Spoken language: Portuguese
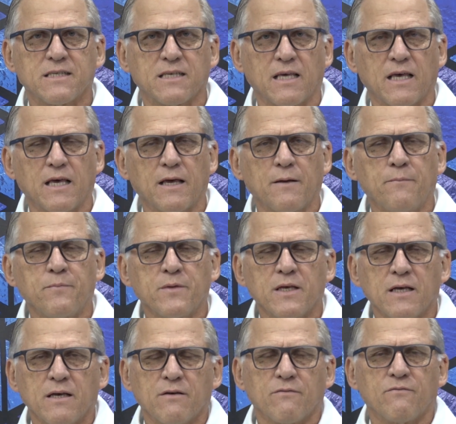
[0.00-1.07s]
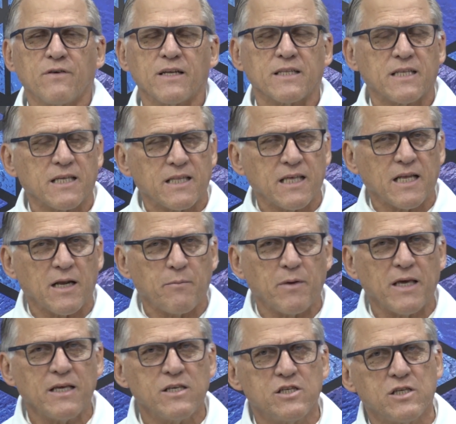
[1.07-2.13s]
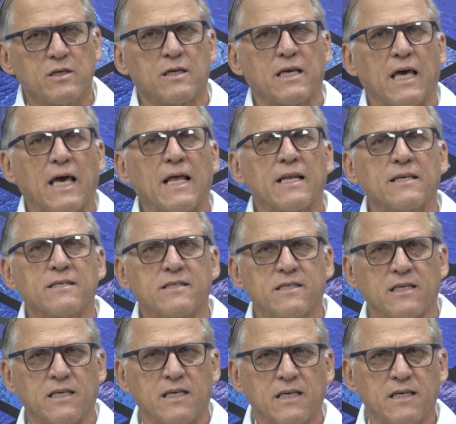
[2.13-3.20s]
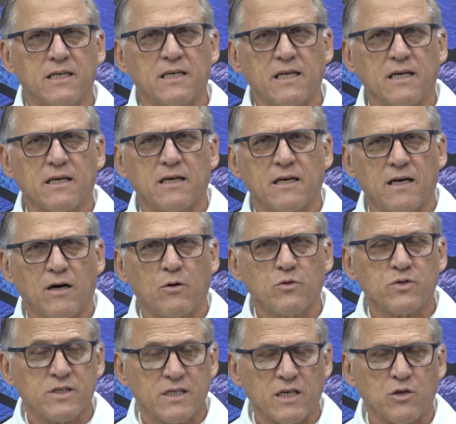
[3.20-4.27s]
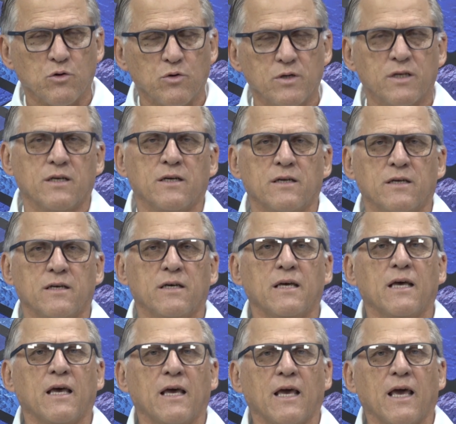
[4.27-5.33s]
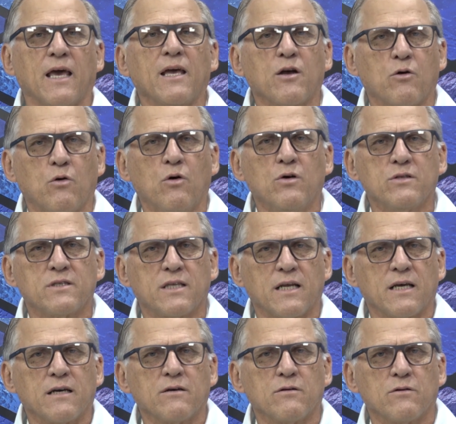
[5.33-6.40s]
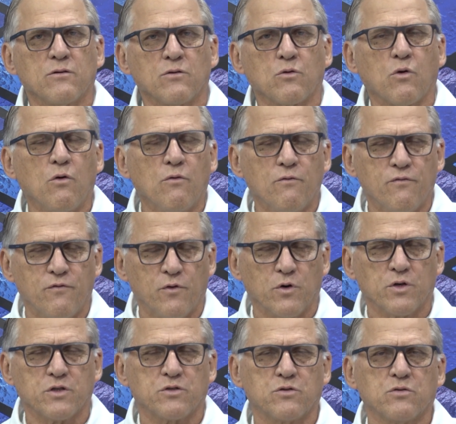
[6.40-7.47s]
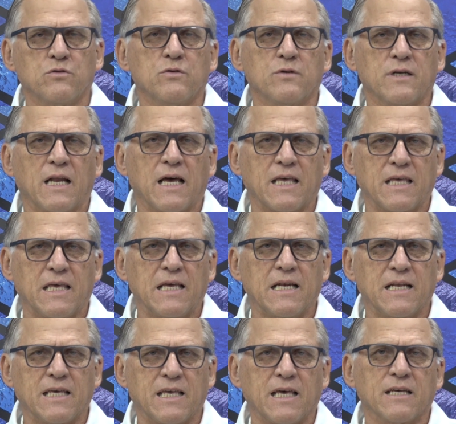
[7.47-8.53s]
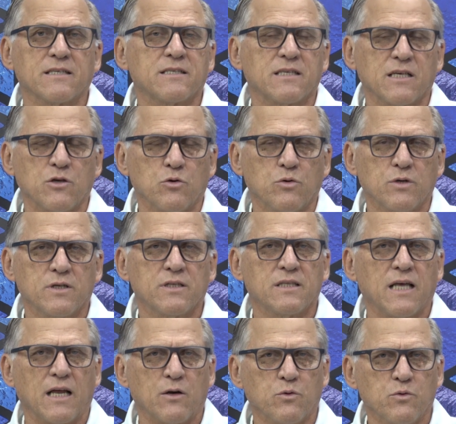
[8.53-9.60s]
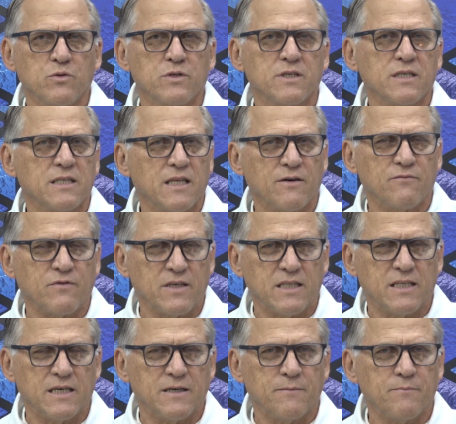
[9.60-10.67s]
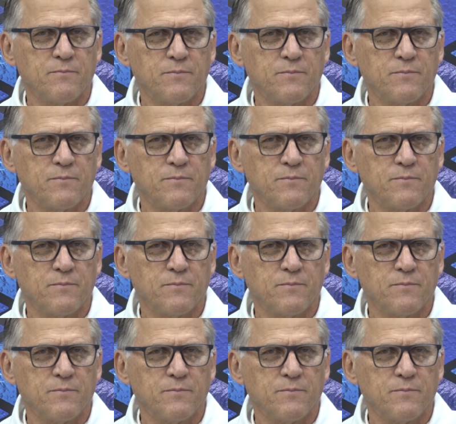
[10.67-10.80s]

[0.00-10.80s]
que verdadeiramente querem seguir o Senhor, encontram o conforto naquele que é Senhor da luz e da vida.